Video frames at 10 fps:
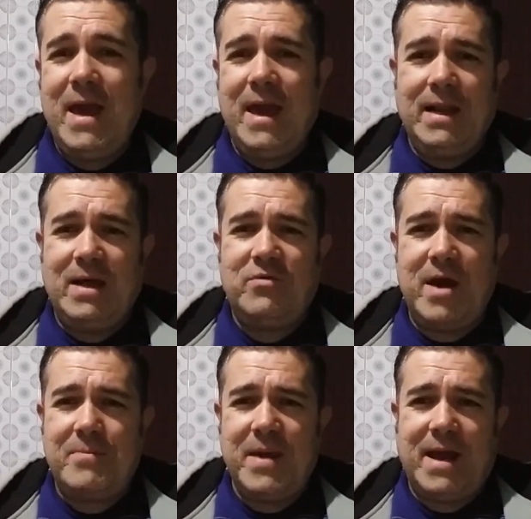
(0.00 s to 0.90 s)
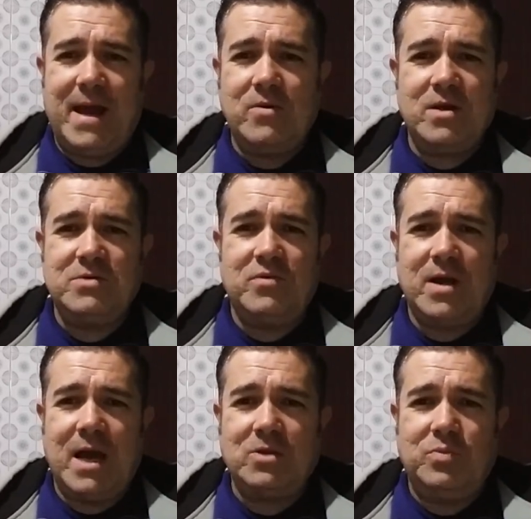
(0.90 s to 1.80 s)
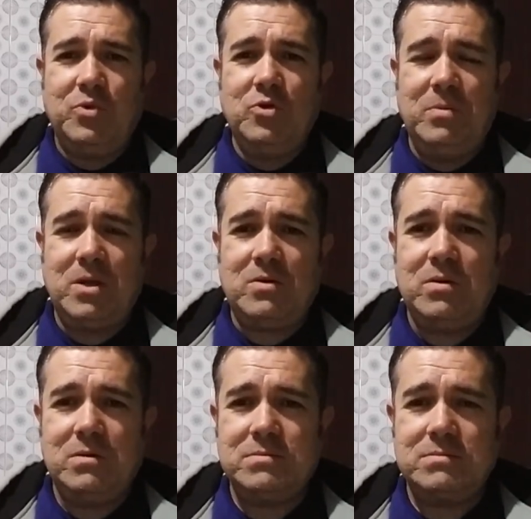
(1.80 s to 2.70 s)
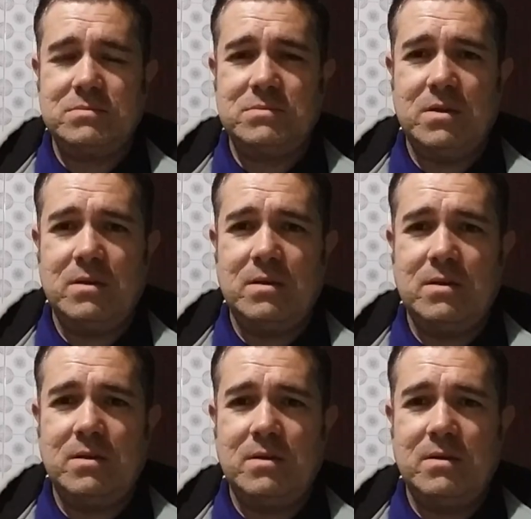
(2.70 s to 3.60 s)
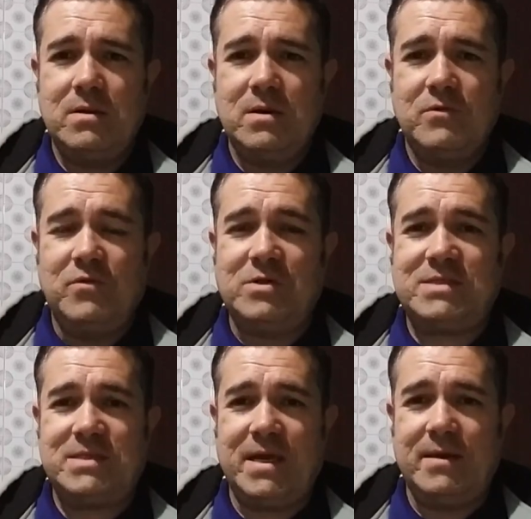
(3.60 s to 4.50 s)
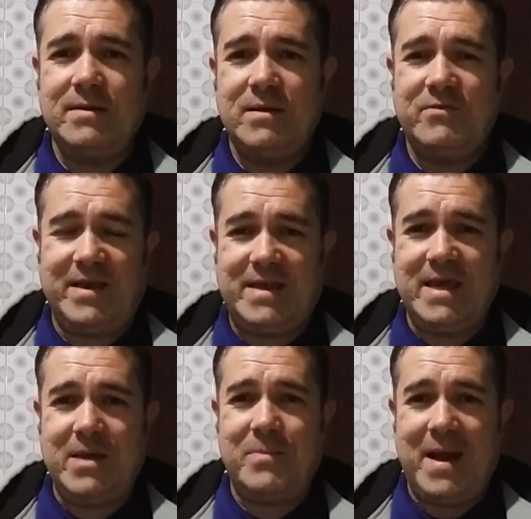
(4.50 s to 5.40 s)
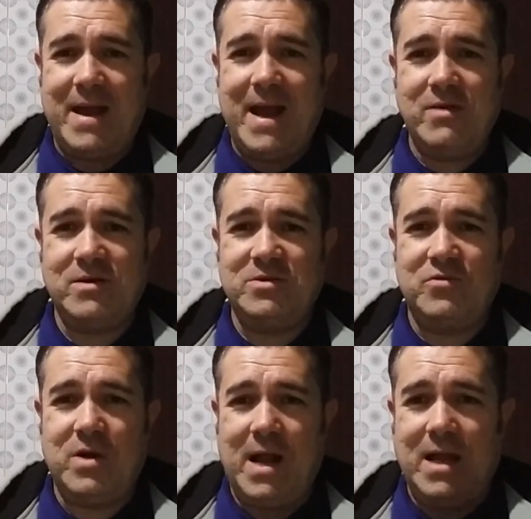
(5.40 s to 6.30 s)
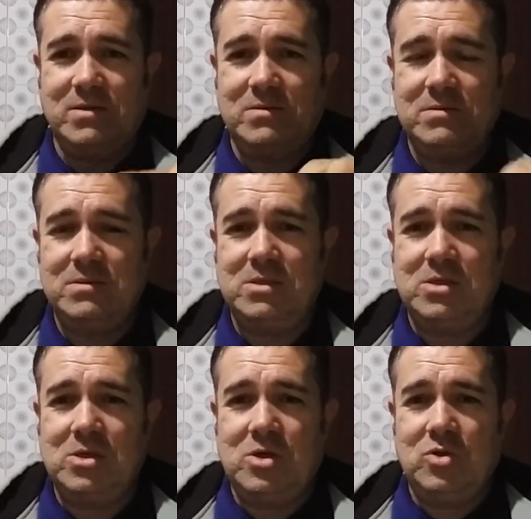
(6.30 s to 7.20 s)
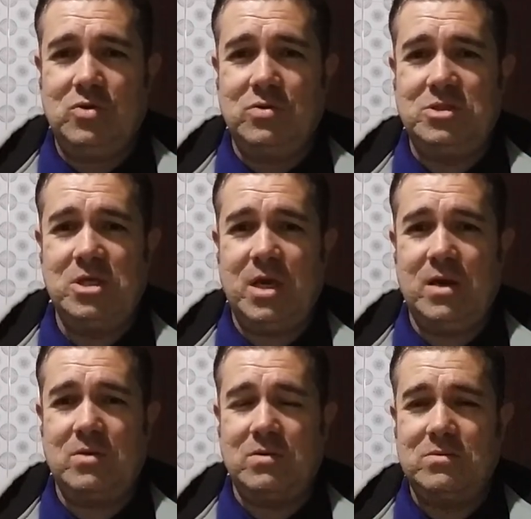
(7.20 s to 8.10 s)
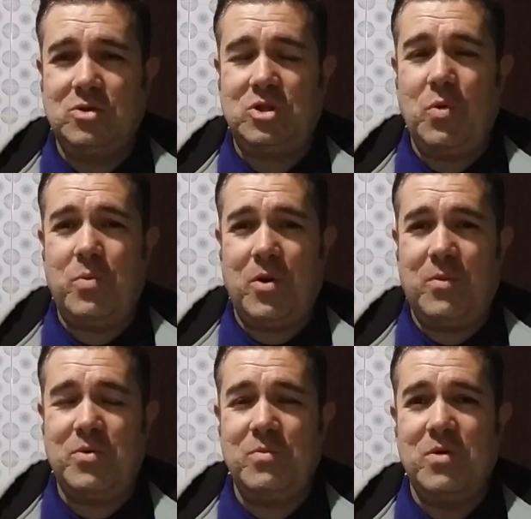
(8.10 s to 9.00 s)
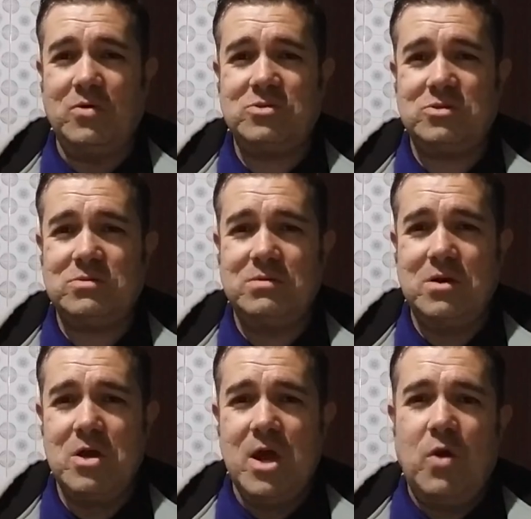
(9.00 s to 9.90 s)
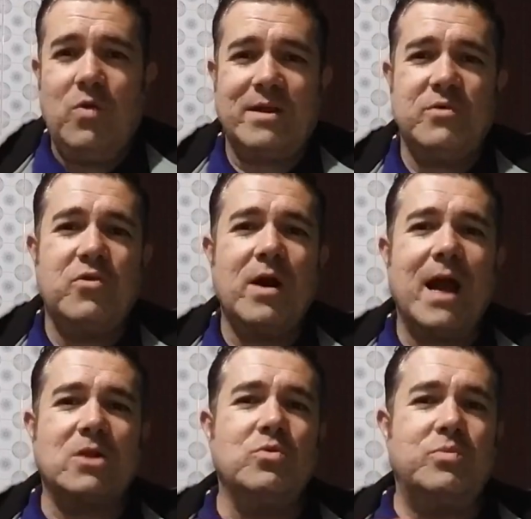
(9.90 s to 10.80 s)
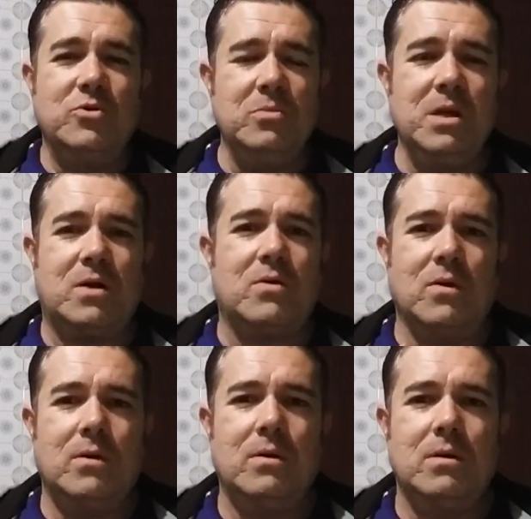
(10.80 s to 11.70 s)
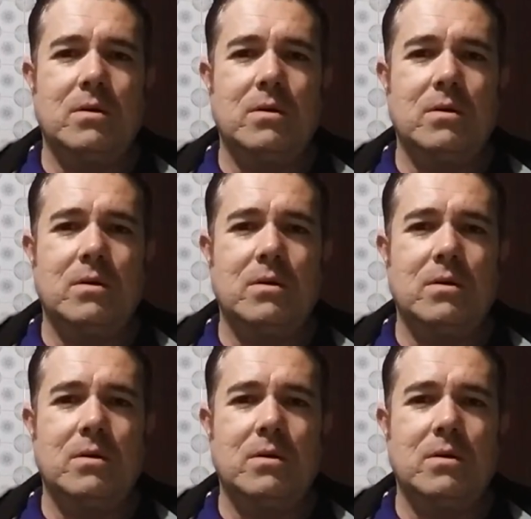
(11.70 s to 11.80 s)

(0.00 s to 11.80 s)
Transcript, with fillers: Ela vai pegar um advogado público, você vai ter que pagar um advogado do dinheiro do teu próprio bolso. O advogado público